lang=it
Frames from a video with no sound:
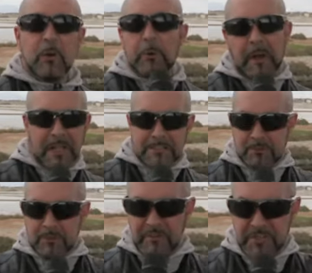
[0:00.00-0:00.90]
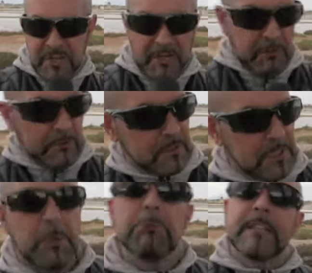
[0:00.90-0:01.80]
Un ragazzo giovincello,
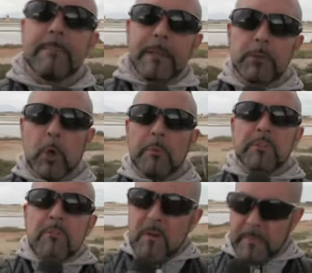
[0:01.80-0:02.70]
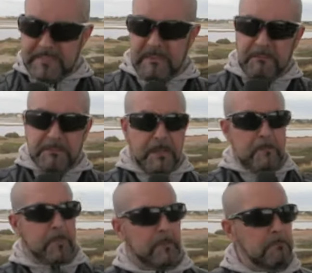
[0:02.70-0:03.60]
non sapendo come doveva passare il
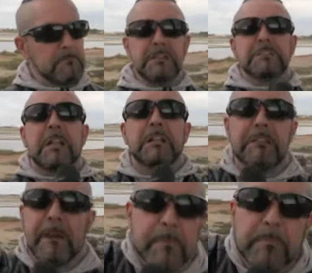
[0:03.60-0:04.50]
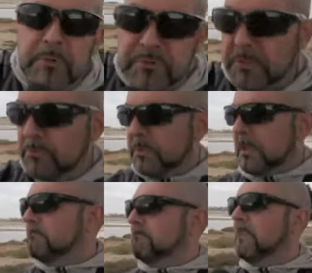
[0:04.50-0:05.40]
tempo, decide di andare a
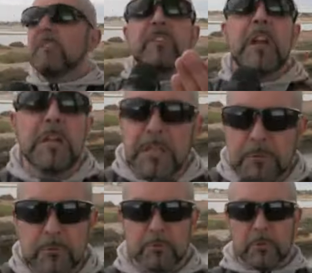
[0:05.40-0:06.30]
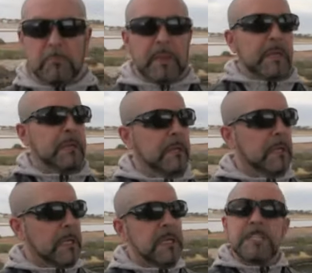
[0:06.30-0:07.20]
prostitute. Fino a lì tutto bene.
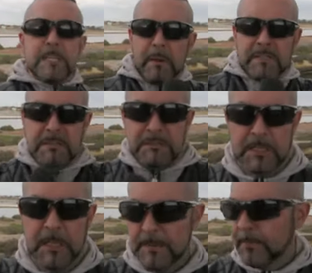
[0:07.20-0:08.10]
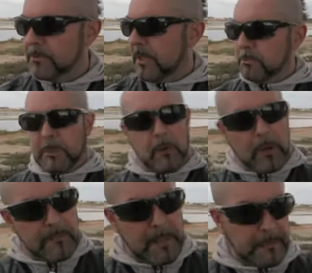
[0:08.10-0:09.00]
Si presenta dalla prostituta
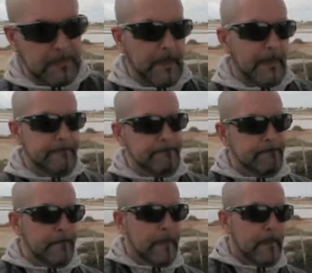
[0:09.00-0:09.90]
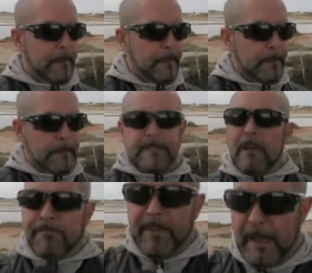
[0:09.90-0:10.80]
con la macchina.
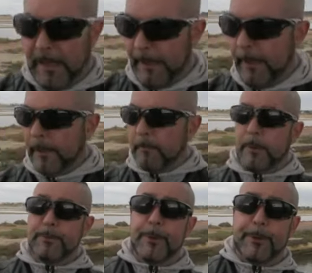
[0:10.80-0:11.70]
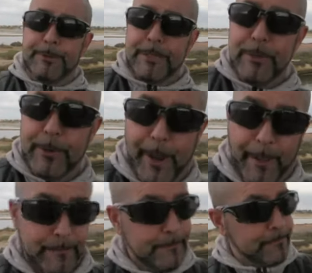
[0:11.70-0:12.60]
Si affianca. Buongiorno signora.